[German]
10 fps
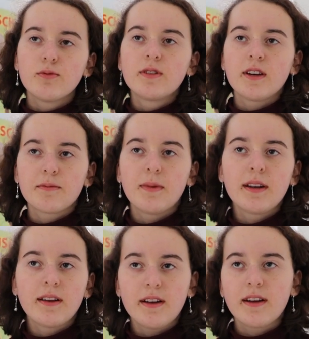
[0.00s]
gut, dass
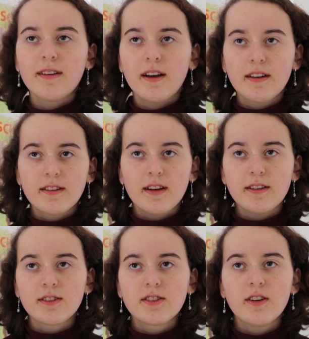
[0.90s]
man dann nach seinen
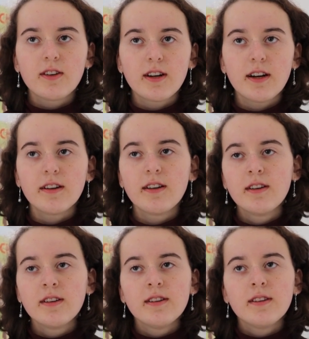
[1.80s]
Interessen schauen kann
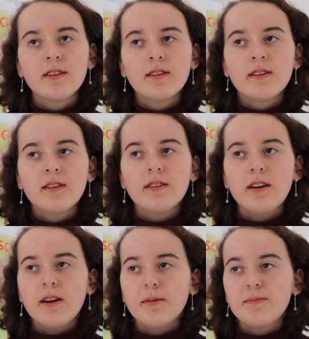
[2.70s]

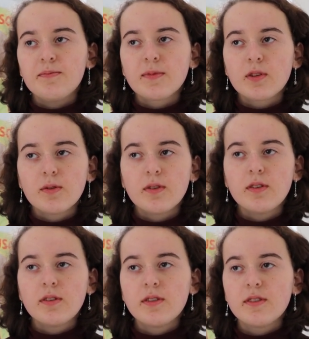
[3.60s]
ähm,
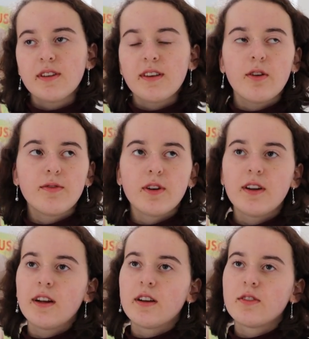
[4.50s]
und sich auch von
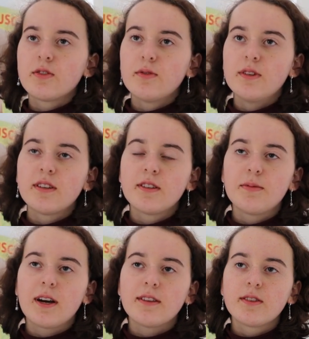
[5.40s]
den anderen Schulen
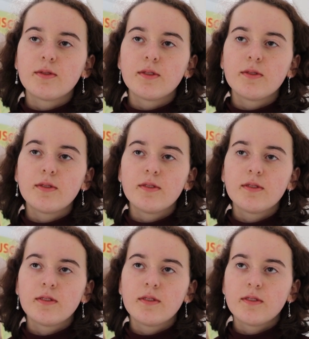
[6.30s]
Inspiration
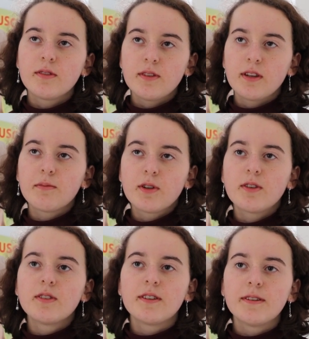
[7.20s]
nehmen
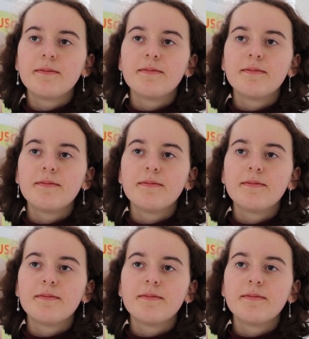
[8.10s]
konnte.